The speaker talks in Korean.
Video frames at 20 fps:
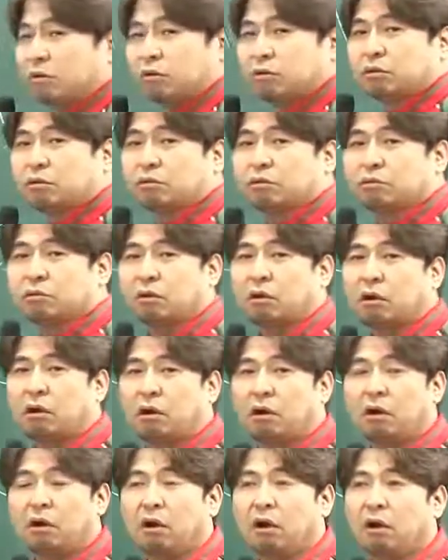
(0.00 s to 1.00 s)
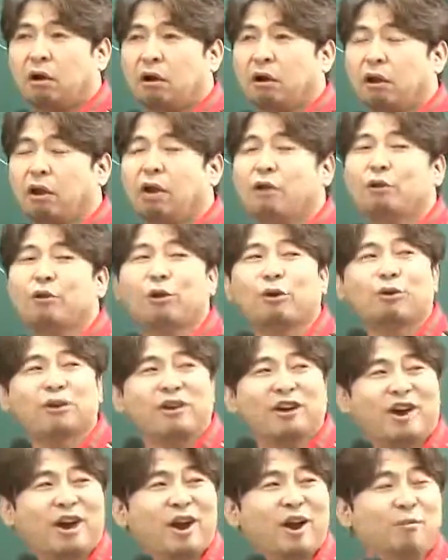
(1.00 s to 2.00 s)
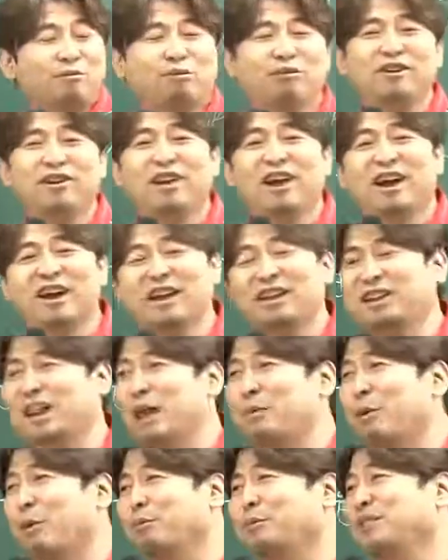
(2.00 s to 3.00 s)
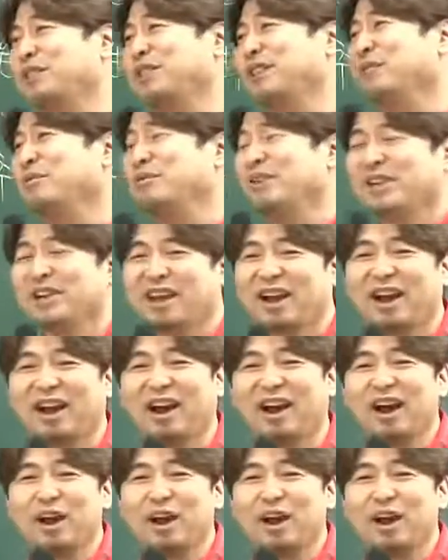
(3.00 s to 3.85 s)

거죠, 그죠? 이거는 물리학의 대법칙입니다.